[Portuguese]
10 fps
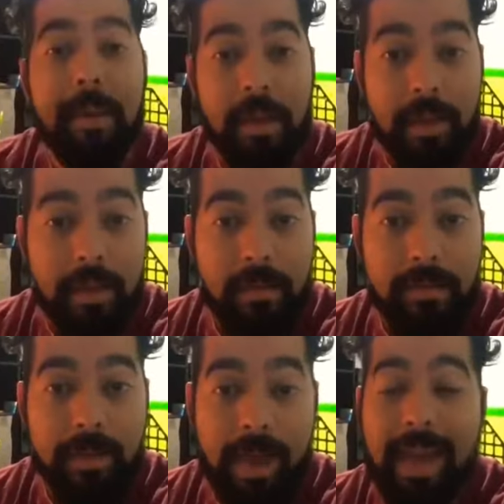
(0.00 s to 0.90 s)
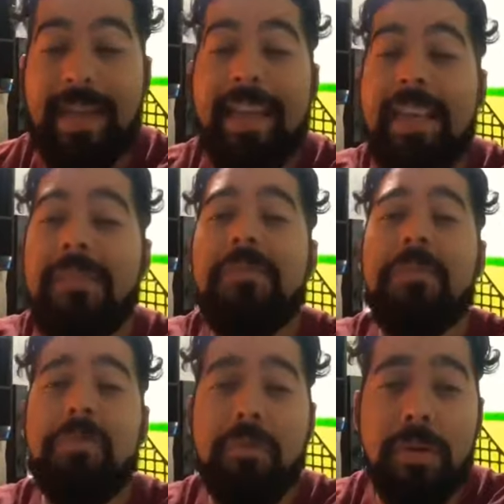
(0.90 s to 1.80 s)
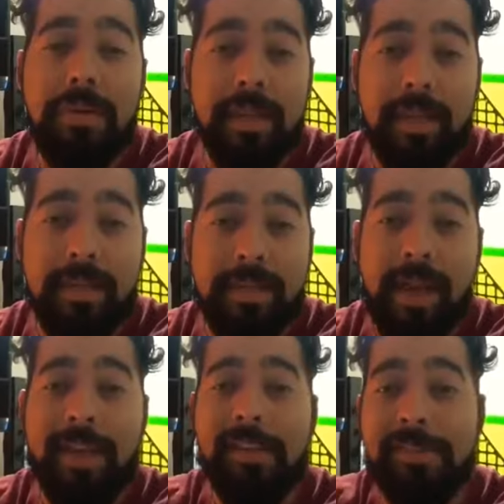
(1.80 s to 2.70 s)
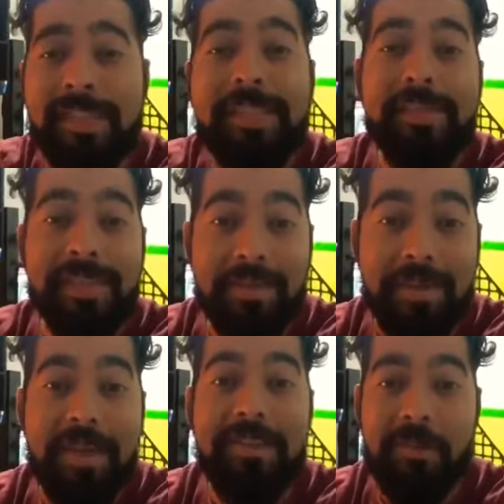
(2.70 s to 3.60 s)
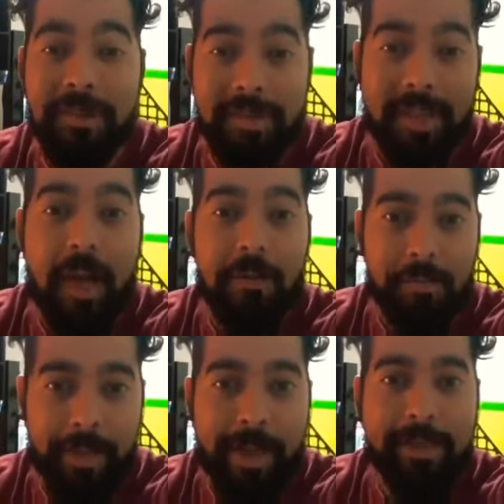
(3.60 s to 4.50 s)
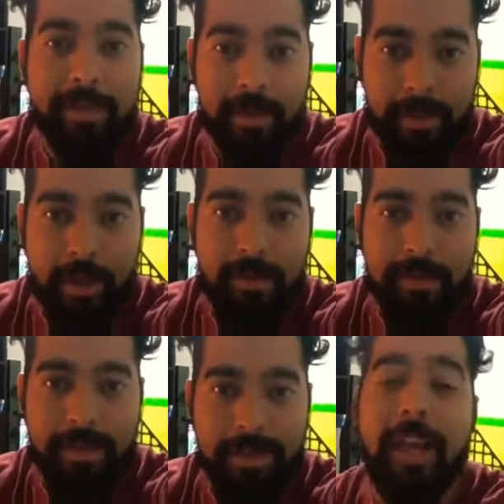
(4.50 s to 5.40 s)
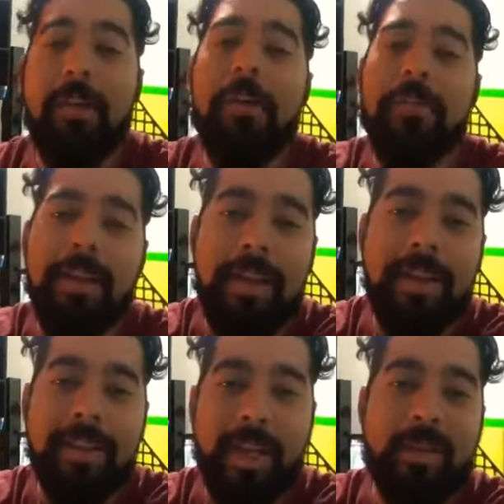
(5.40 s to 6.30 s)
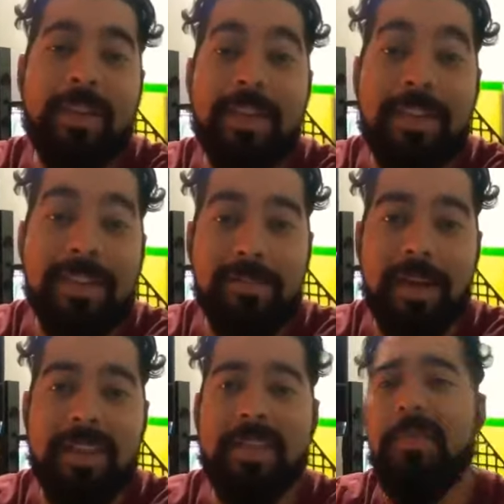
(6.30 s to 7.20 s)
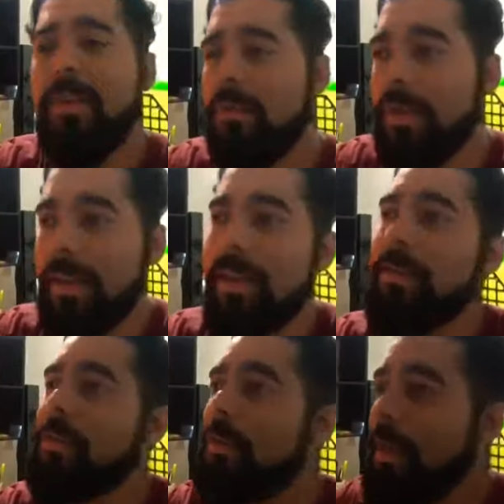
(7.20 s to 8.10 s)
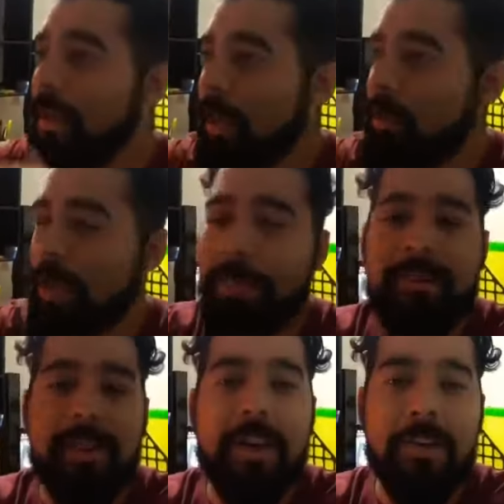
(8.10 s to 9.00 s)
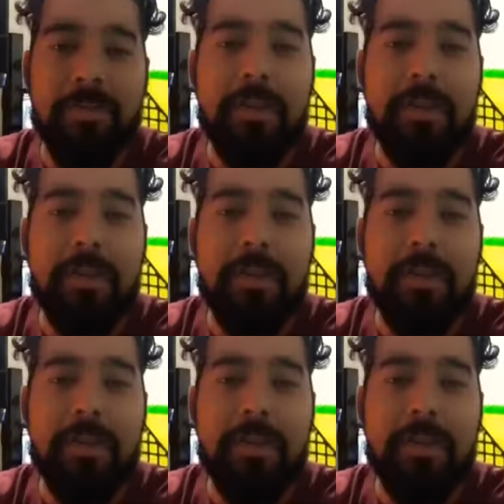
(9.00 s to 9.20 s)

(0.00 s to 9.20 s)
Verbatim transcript: lei, a lei que veio de Moisés, a lei dos dez mandamentos, coisa e tal, pedra e tal, né? É a nova lei, a nova aliança, no caso que veio com Cristo e toda a parte legal que veio